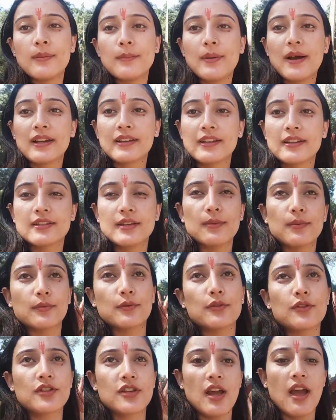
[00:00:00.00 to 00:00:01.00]
बाकी सब
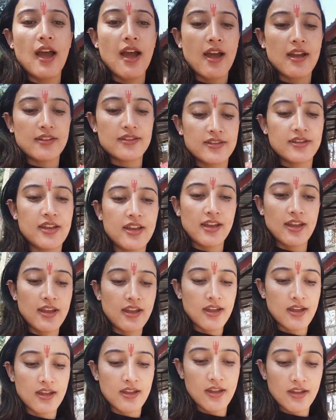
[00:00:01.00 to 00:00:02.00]
कुछ आज
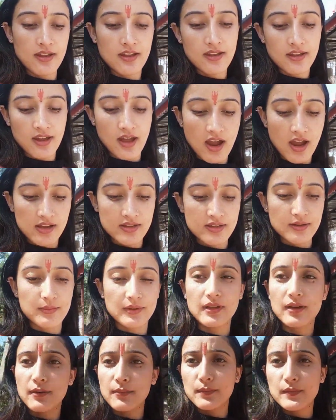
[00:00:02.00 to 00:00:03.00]
है आज
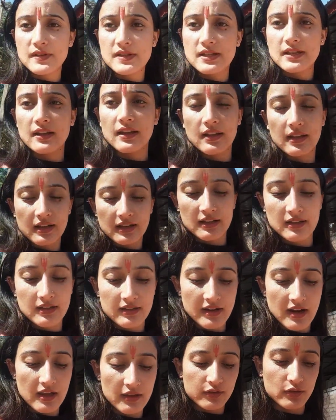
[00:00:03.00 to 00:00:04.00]
है मतलब हम पिछले कल
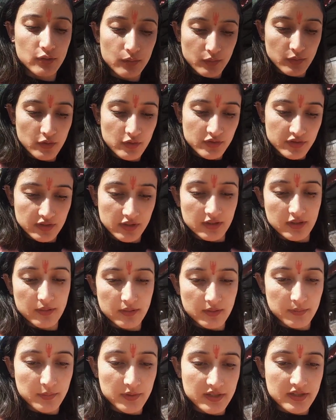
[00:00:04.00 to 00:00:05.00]
रात को पहुंच गए
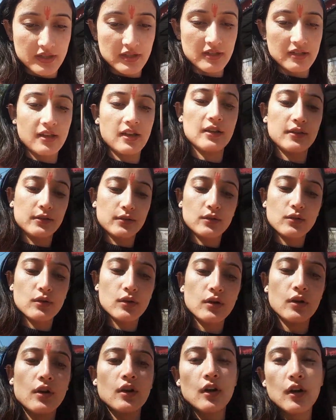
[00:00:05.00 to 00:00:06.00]
थे पिछली रात को